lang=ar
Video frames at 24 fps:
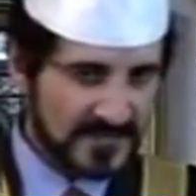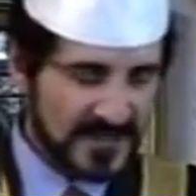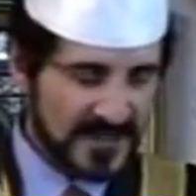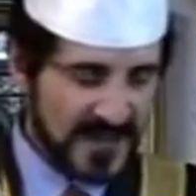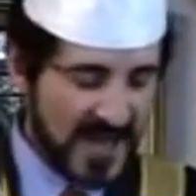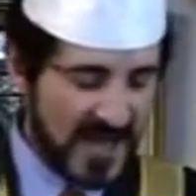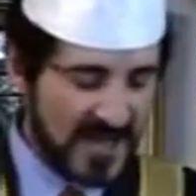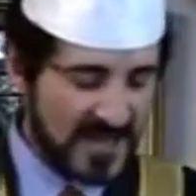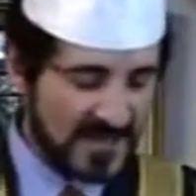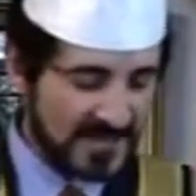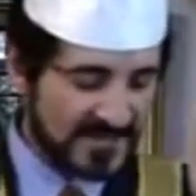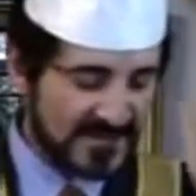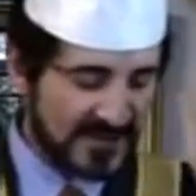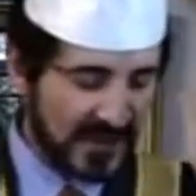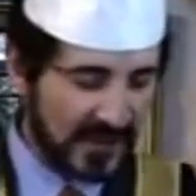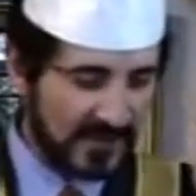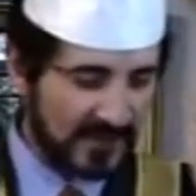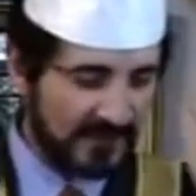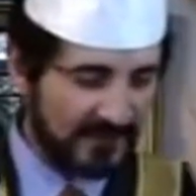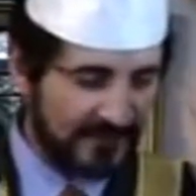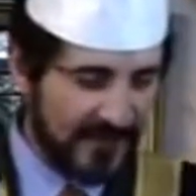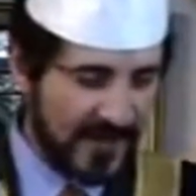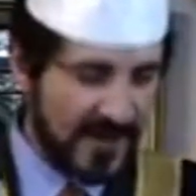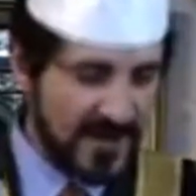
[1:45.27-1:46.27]
لا
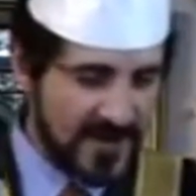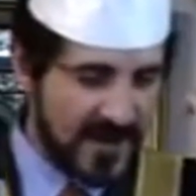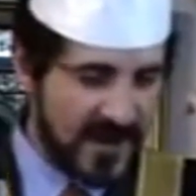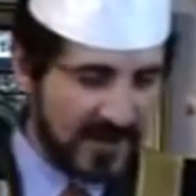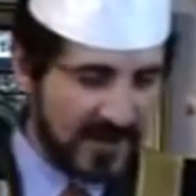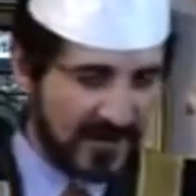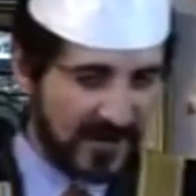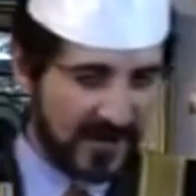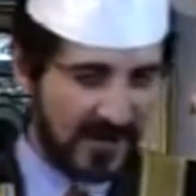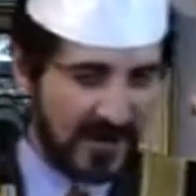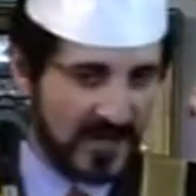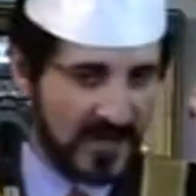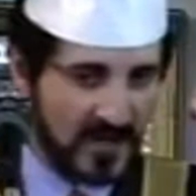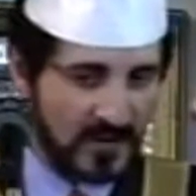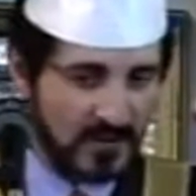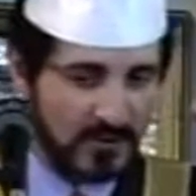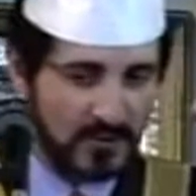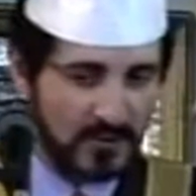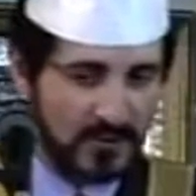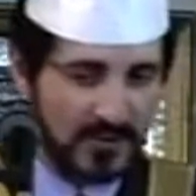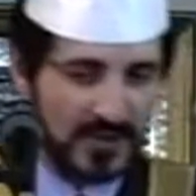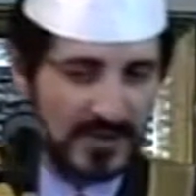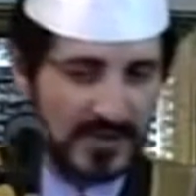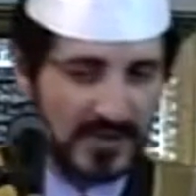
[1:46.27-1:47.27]
يستخفنك الله
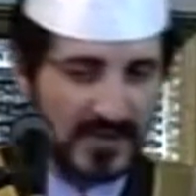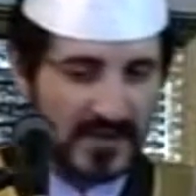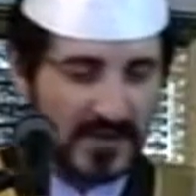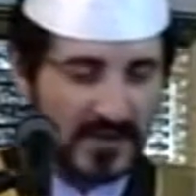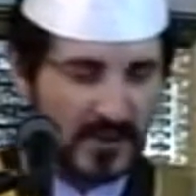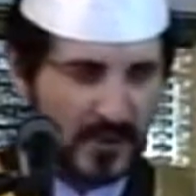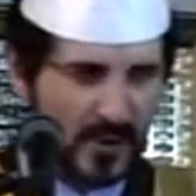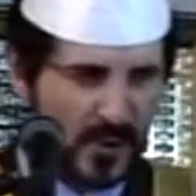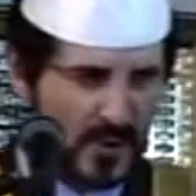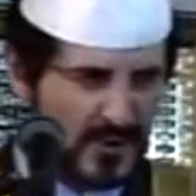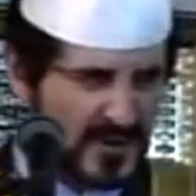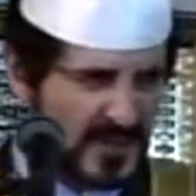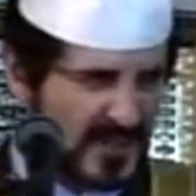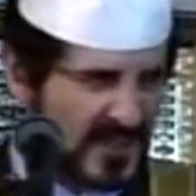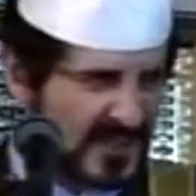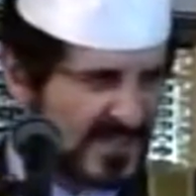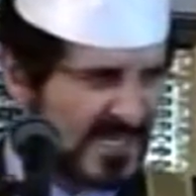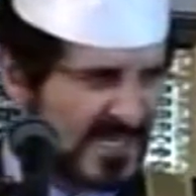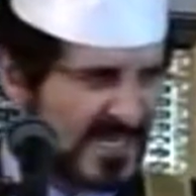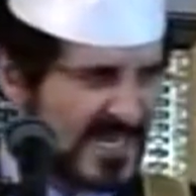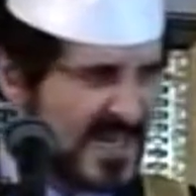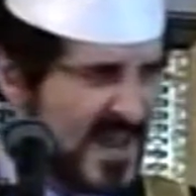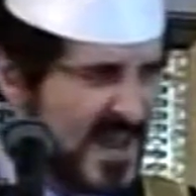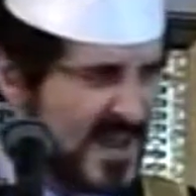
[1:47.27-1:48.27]
يقول كن
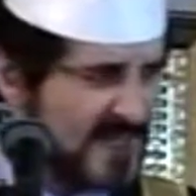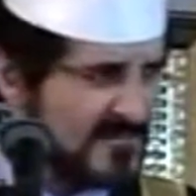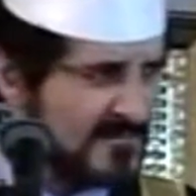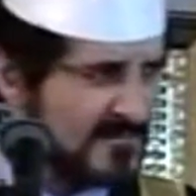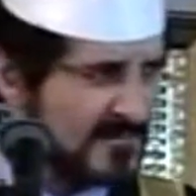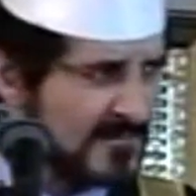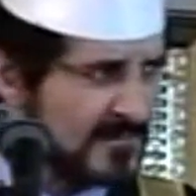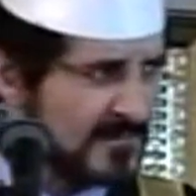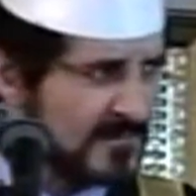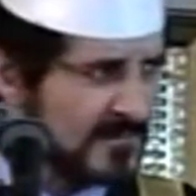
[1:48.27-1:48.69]
رزينا